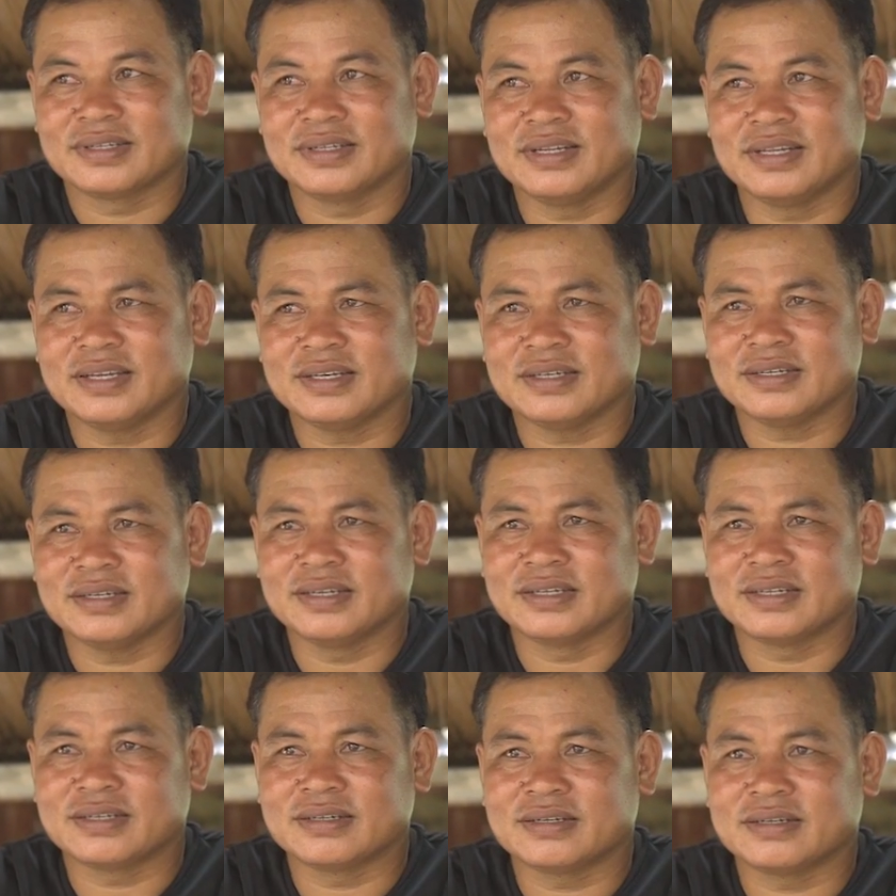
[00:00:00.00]
ทีแรกก็
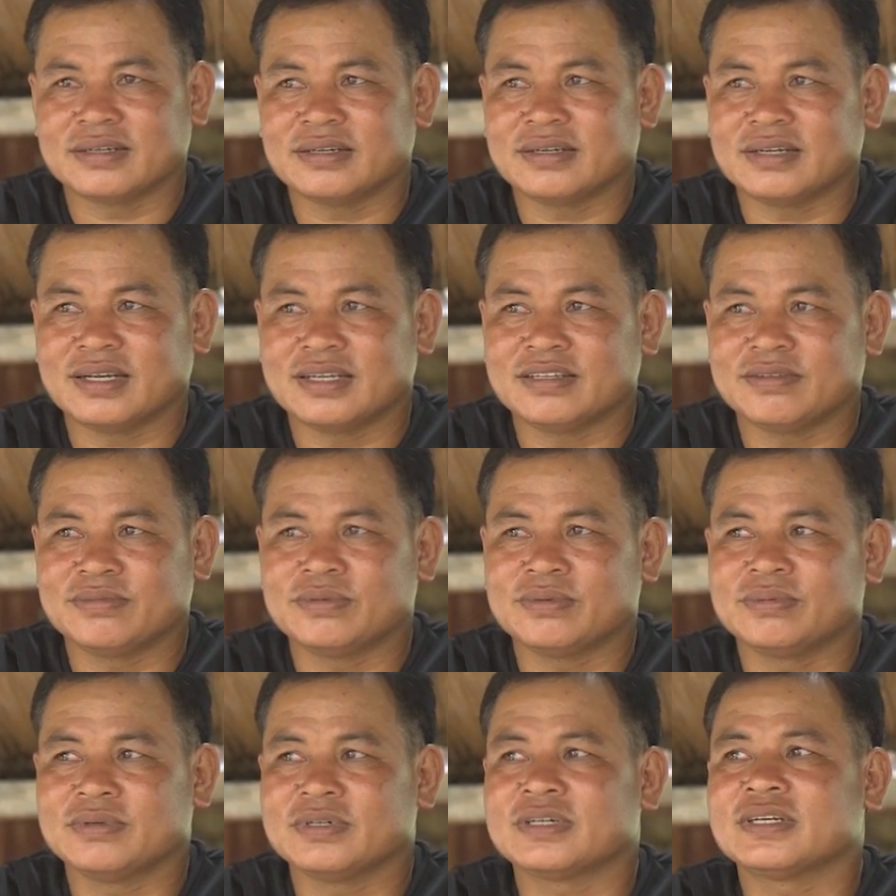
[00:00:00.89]
คิดก็คาจจะ
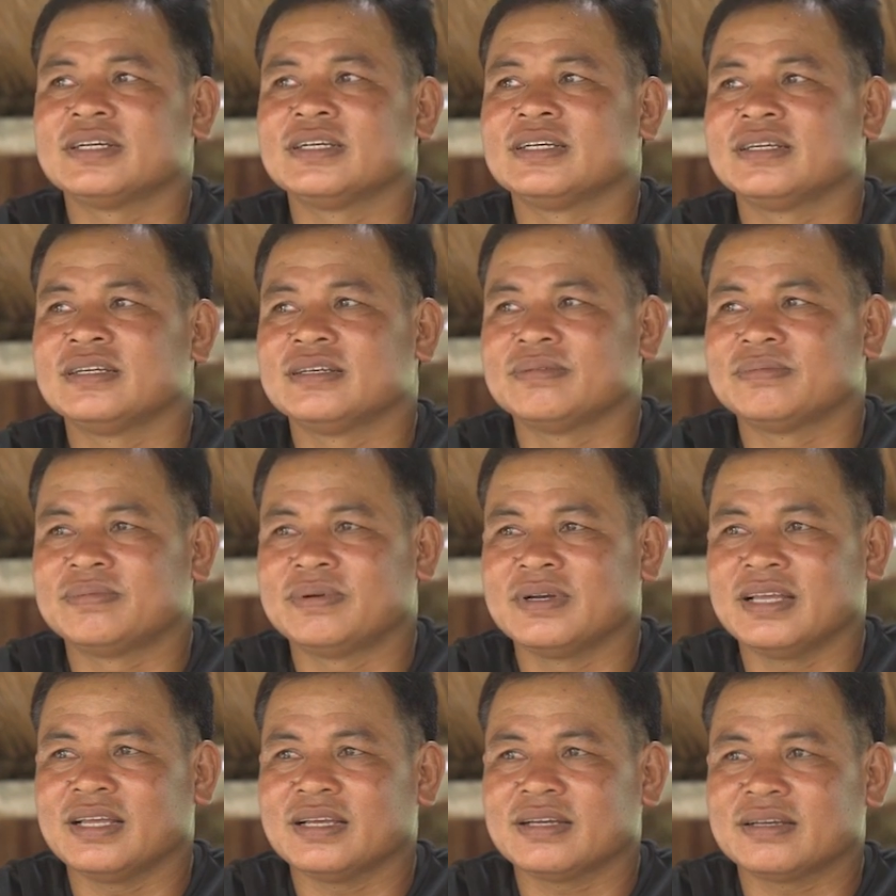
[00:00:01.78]
ปลูกพวกไอ้
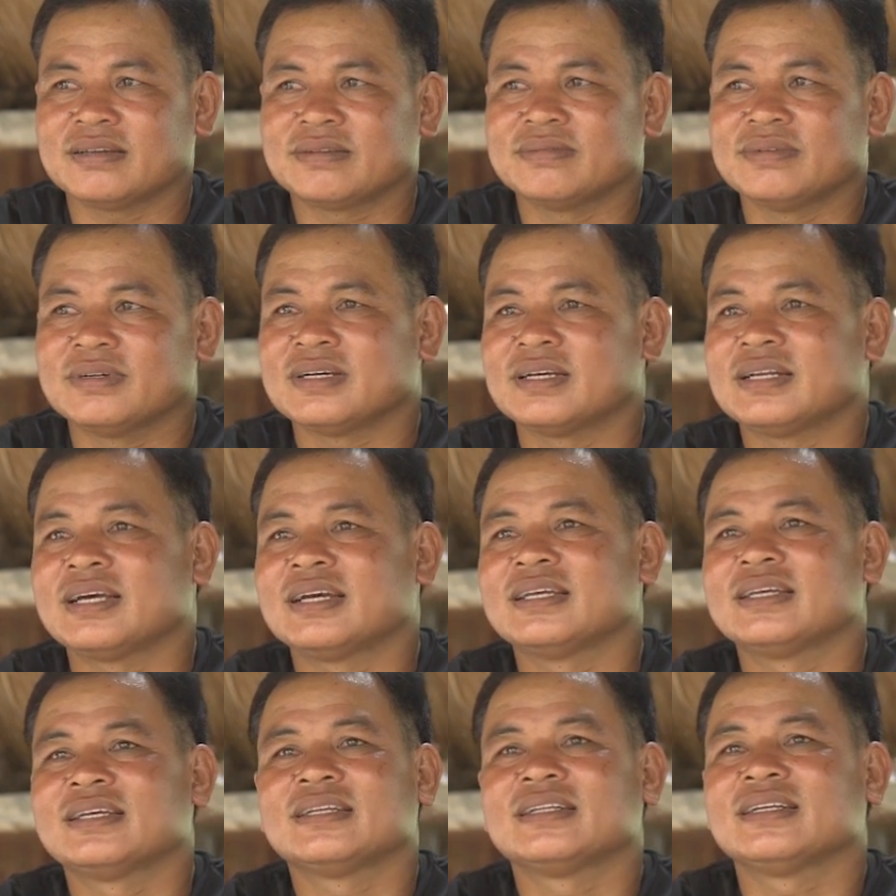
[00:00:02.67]
พริกพวกอะไร
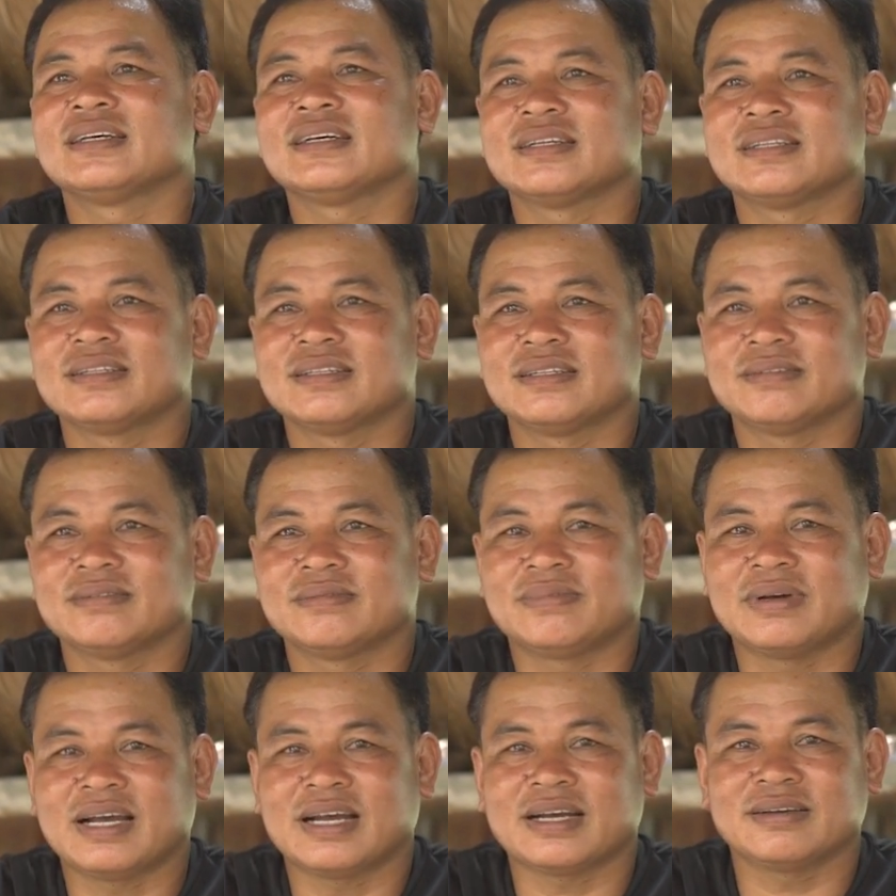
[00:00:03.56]
เนี่ย
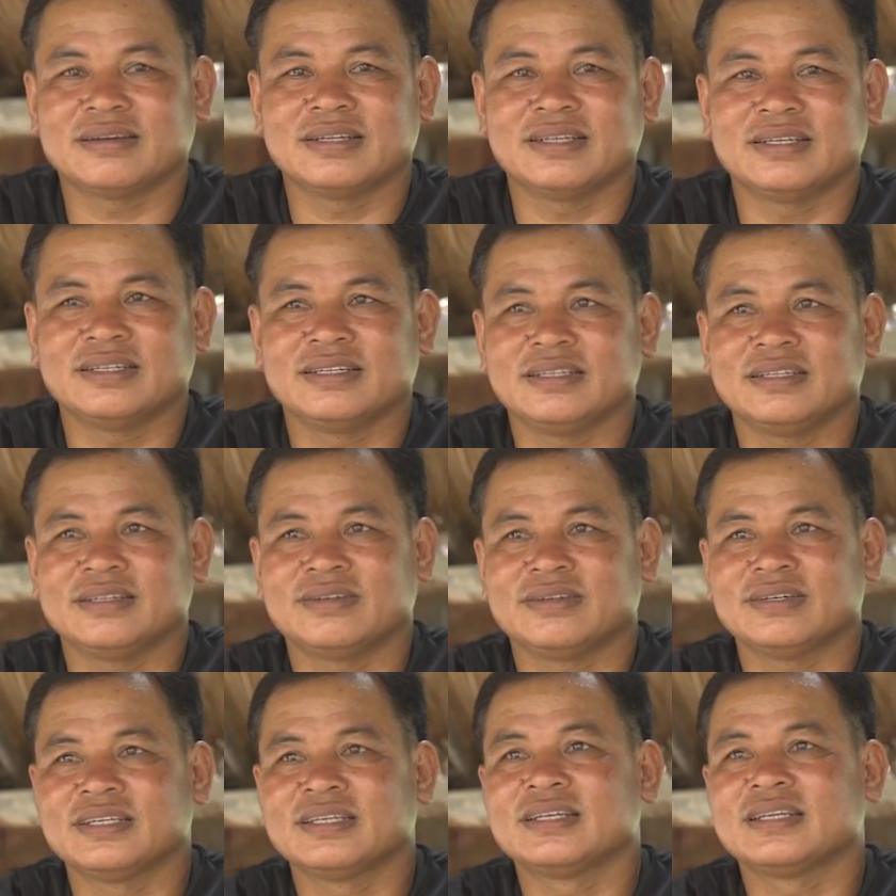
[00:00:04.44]
ผักอะไรนิด
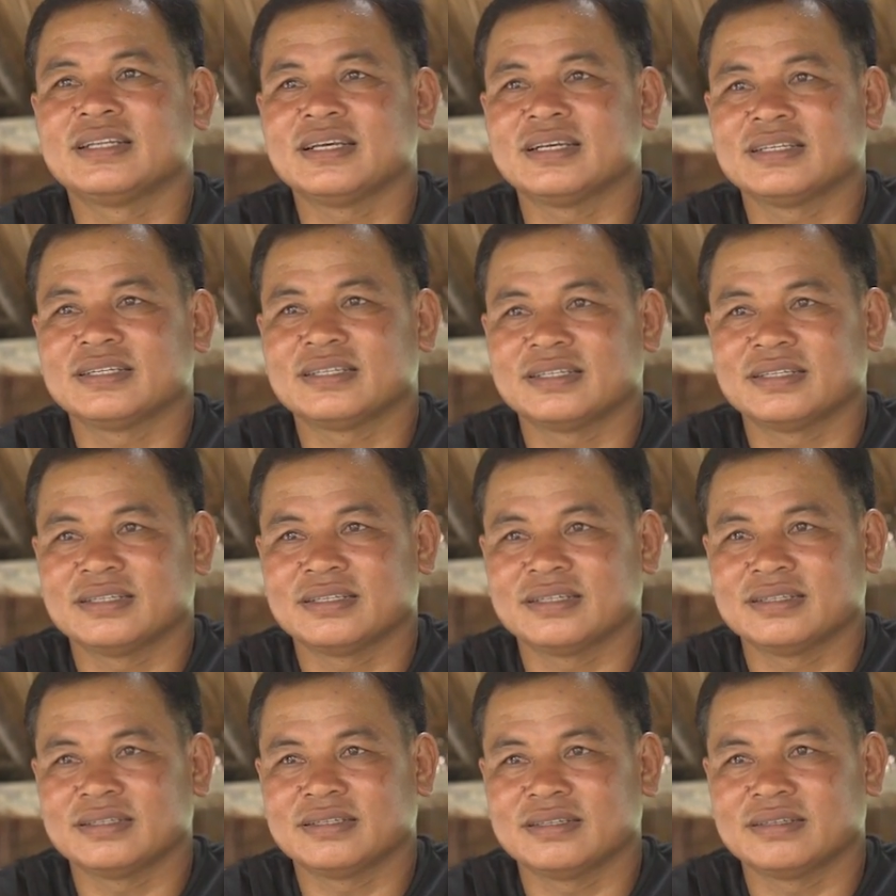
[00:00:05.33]
หน่อยอย่างเงี้ยแหละ
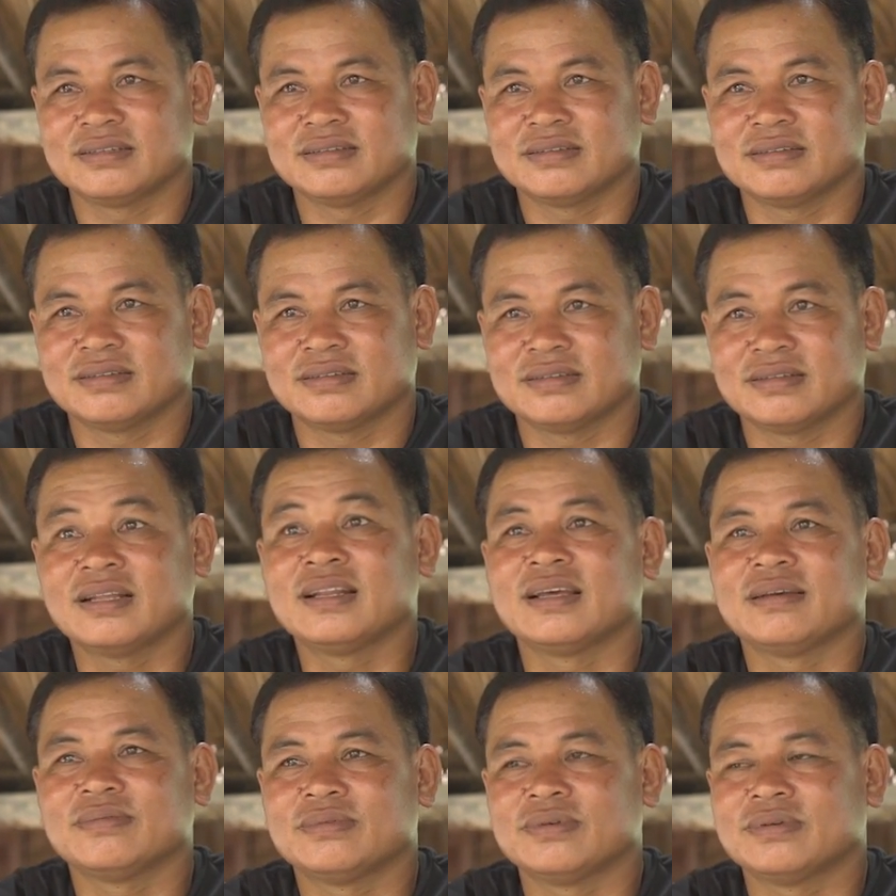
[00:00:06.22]
ก็ลงพริกก่อนเลย นั่
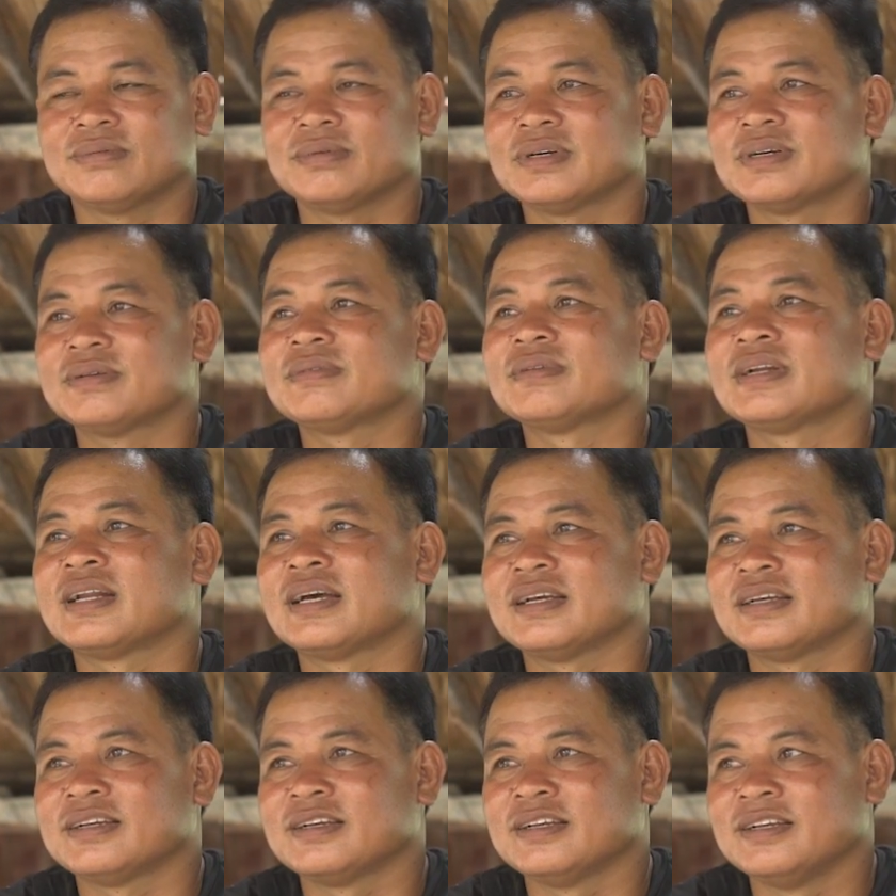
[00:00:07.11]
นแหละพวกพวกพวกอะ
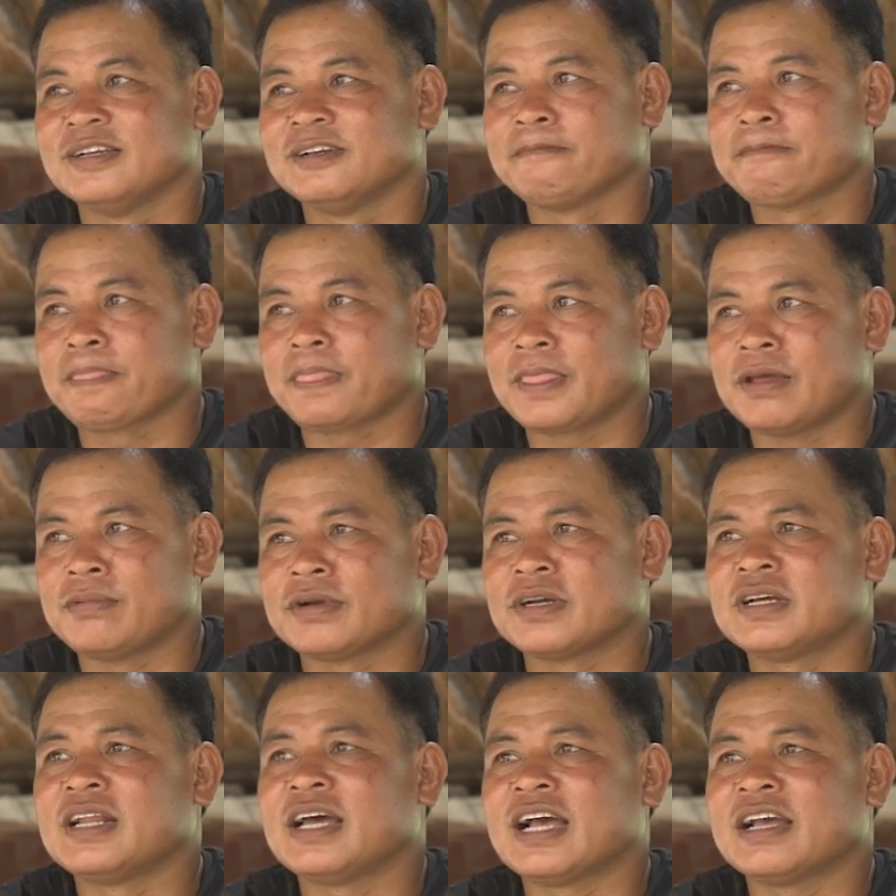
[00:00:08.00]
ไร แต่
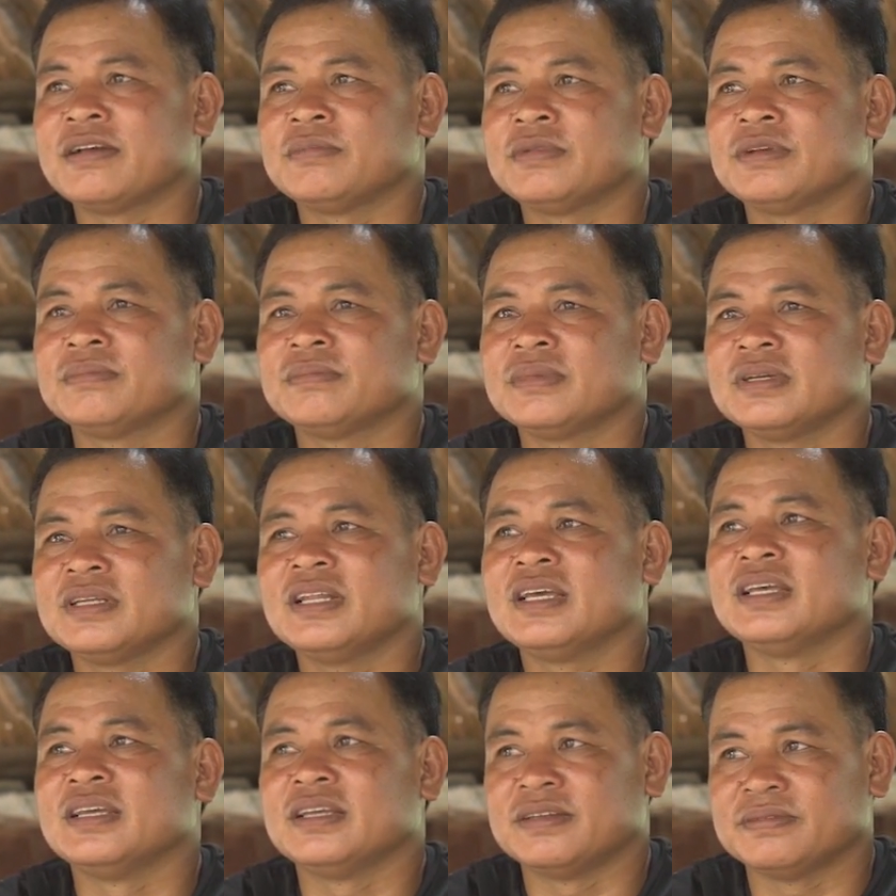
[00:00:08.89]
มันก็ได้ไม่ไม่
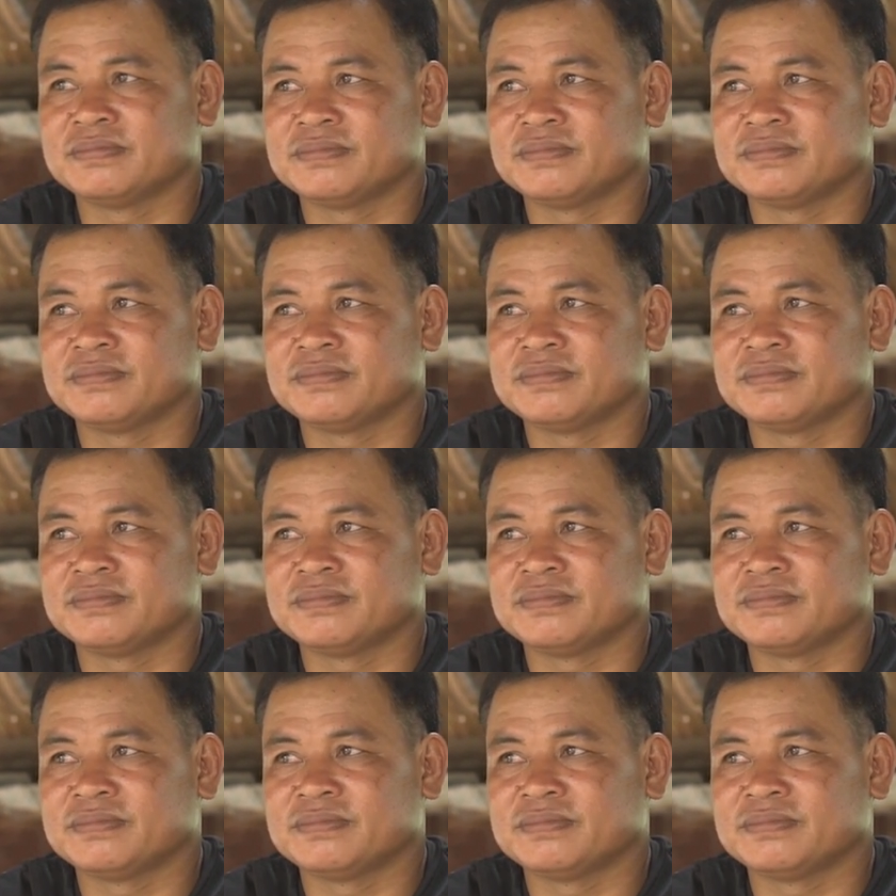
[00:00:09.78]
ดี